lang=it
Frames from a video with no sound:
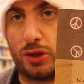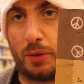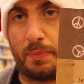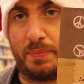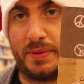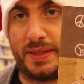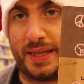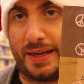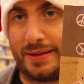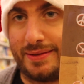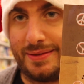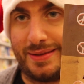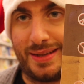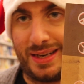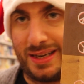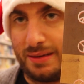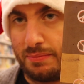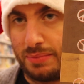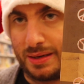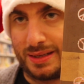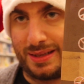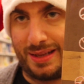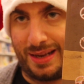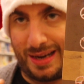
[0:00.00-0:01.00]
top 10 dei
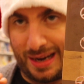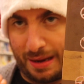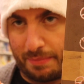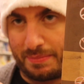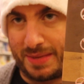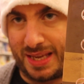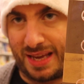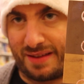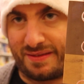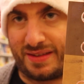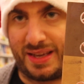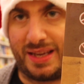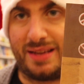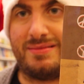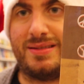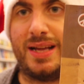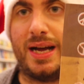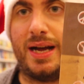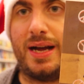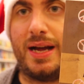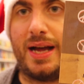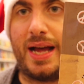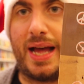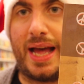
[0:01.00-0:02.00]
libri della mia
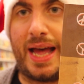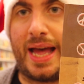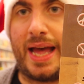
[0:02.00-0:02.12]
vita,